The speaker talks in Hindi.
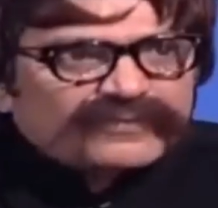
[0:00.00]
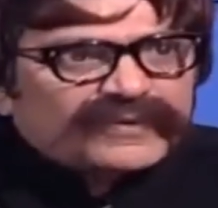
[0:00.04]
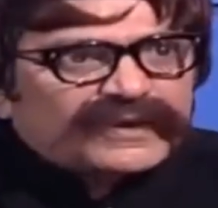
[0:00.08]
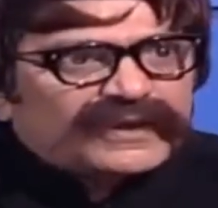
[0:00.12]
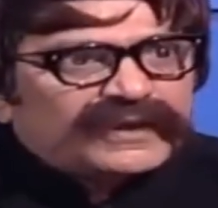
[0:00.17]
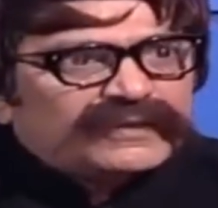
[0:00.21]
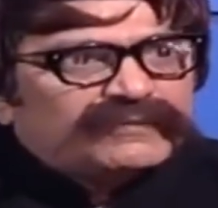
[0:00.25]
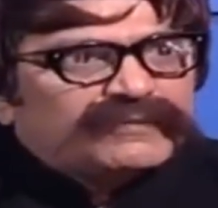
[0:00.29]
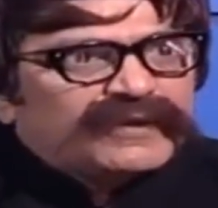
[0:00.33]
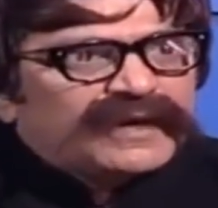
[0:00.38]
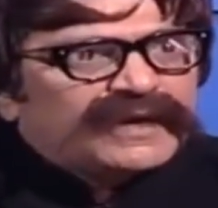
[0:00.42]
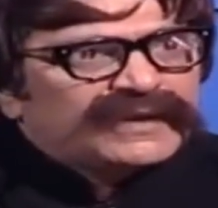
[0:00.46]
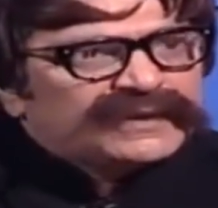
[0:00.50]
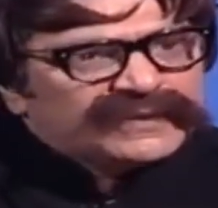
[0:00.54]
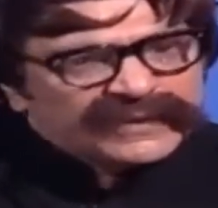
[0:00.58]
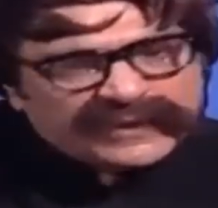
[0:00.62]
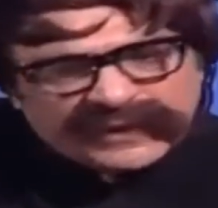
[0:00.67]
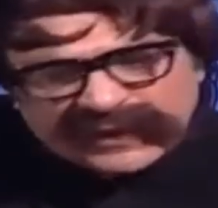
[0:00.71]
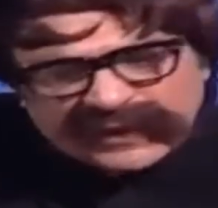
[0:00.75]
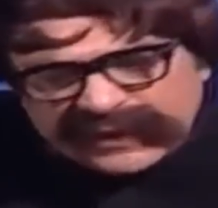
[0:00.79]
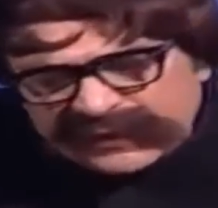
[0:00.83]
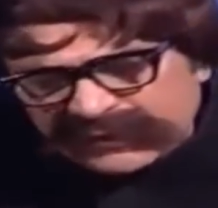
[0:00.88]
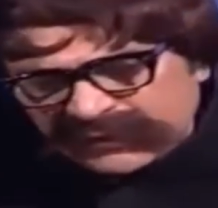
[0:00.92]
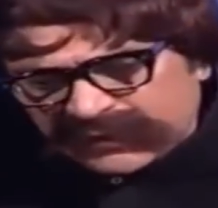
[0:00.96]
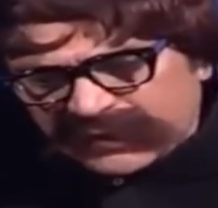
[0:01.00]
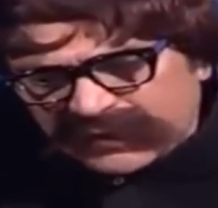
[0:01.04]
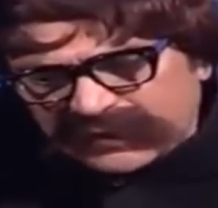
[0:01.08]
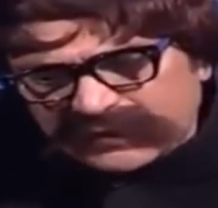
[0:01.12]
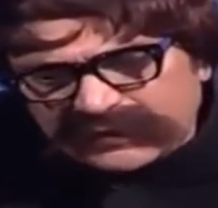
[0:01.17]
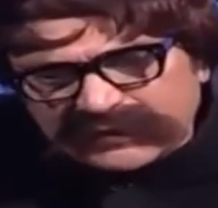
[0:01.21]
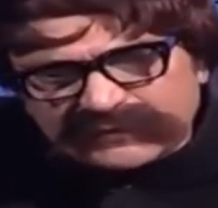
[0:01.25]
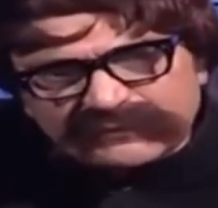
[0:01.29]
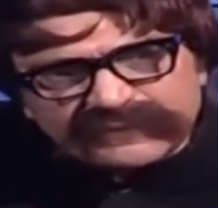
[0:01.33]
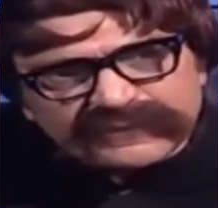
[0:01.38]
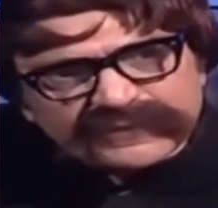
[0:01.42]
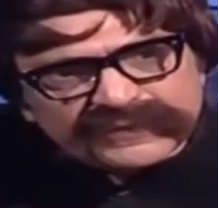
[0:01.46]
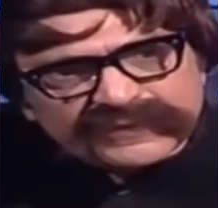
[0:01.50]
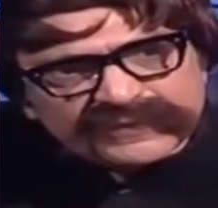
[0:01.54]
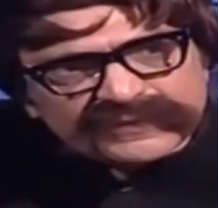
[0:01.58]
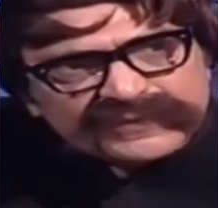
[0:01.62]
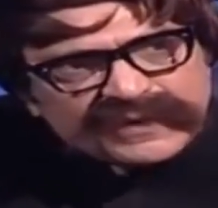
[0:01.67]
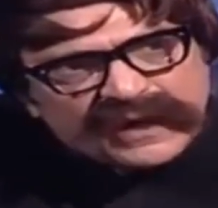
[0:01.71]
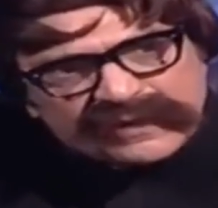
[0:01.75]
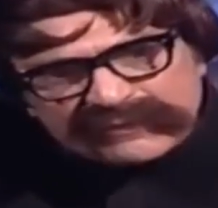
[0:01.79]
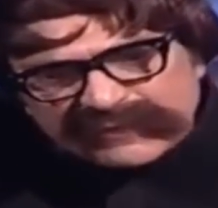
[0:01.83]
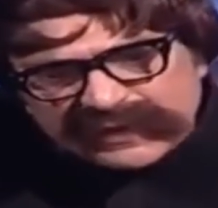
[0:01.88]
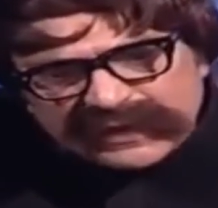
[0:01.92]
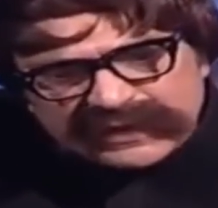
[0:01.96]
लो मेरी बात कि अन करीब
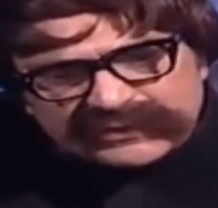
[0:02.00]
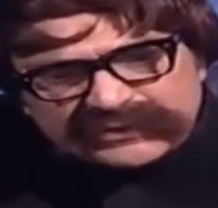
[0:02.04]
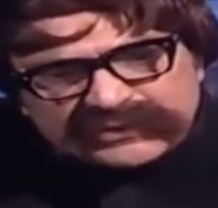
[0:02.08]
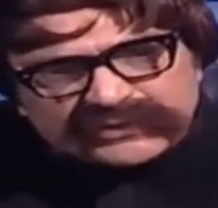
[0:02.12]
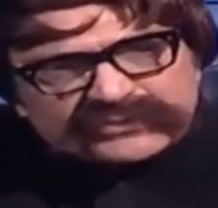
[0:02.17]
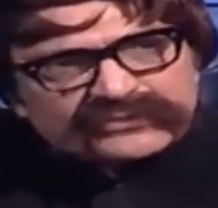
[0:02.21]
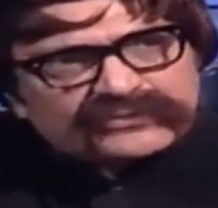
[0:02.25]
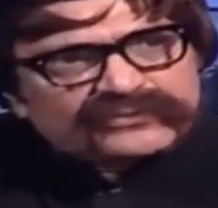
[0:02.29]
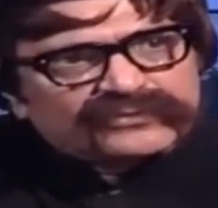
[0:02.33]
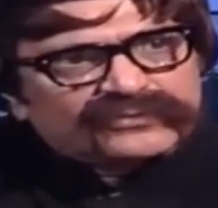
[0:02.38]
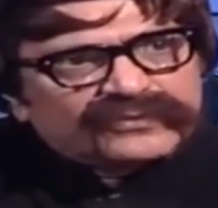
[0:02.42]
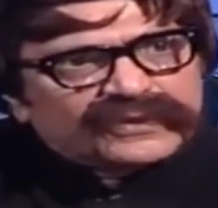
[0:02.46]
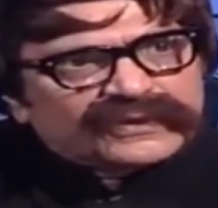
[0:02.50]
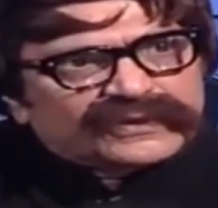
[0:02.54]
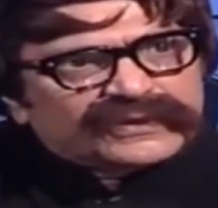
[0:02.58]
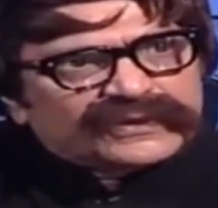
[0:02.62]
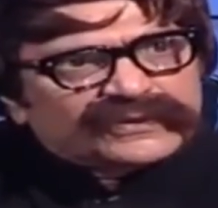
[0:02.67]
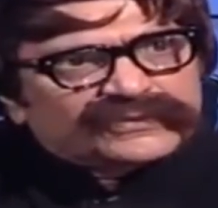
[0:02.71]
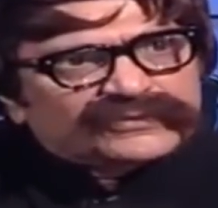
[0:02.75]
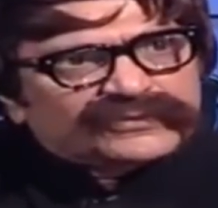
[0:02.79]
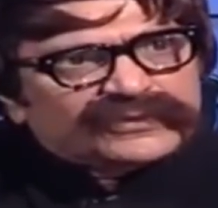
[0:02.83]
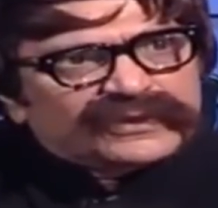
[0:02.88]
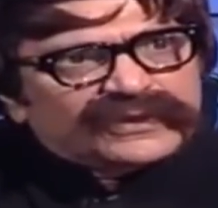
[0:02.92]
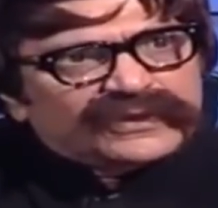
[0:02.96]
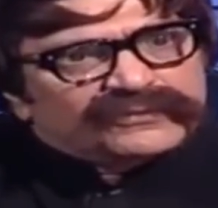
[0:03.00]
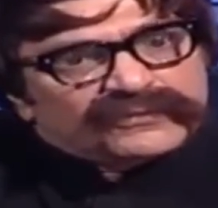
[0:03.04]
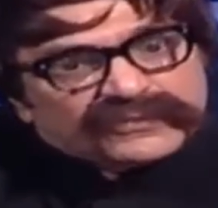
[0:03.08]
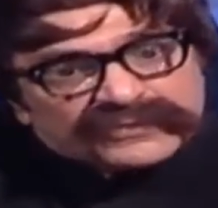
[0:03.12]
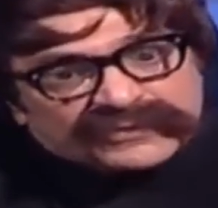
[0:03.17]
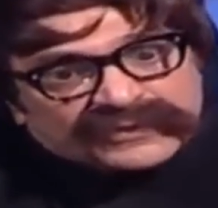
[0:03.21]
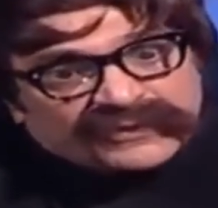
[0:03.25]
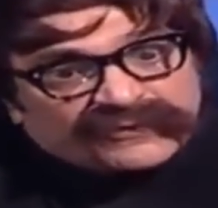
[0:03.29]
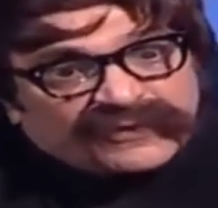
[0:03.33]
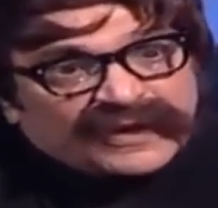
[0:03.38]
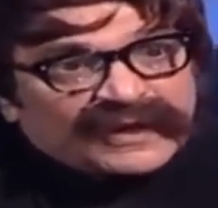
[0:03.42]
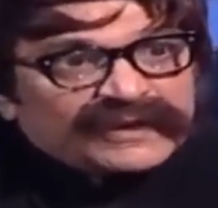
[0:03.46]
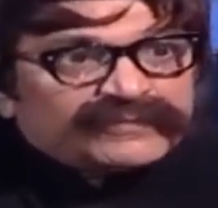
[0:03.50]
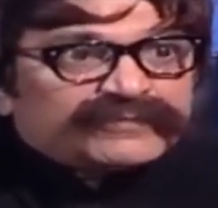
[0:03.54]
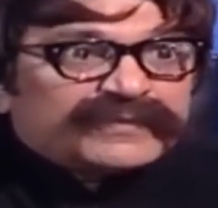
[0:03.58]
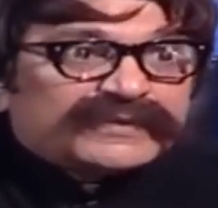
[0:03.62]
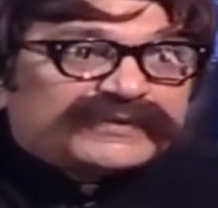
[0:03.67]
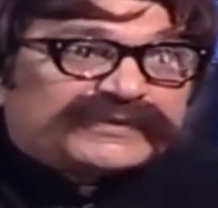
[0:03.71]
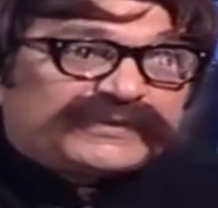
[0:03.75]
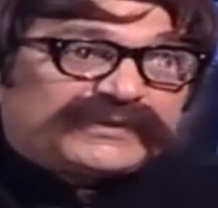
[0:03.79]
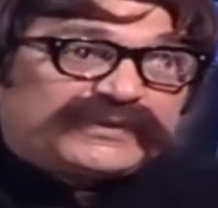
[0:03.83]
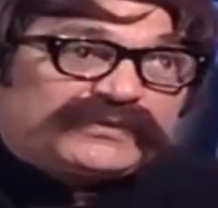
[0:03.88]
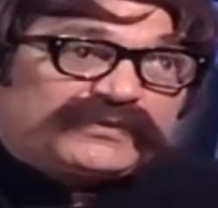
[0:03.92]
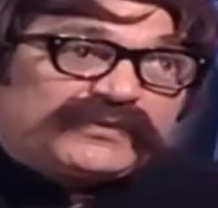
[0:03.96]
साम्राज्य कुतें जो हैं वो जवाल
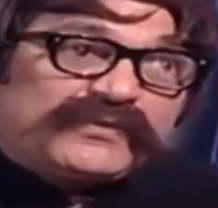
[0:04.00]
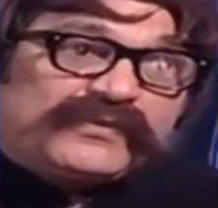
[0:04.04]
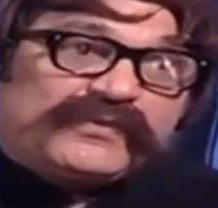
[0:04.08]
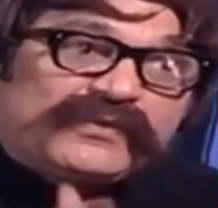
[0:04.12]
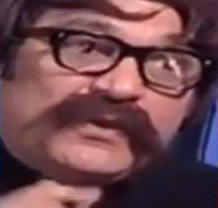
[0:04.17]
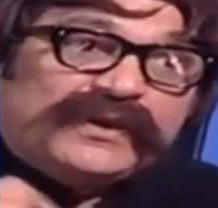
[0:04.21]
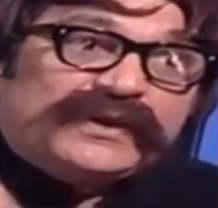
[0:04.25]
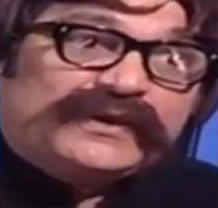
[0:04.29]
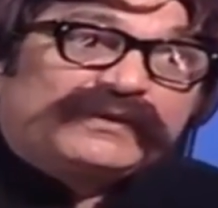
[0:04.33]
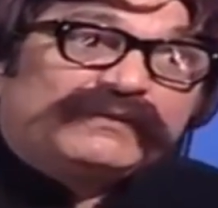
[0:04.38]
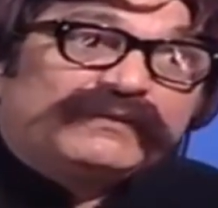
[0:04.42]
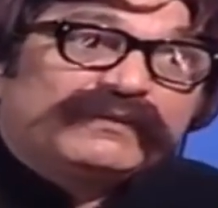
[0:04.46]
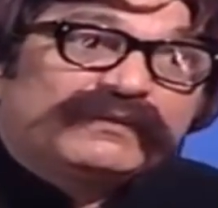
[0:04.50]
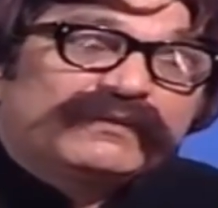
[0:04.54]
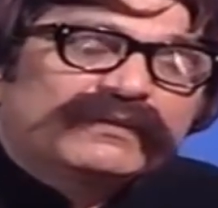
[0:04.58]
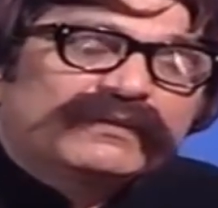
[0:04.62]
पजीर होंगी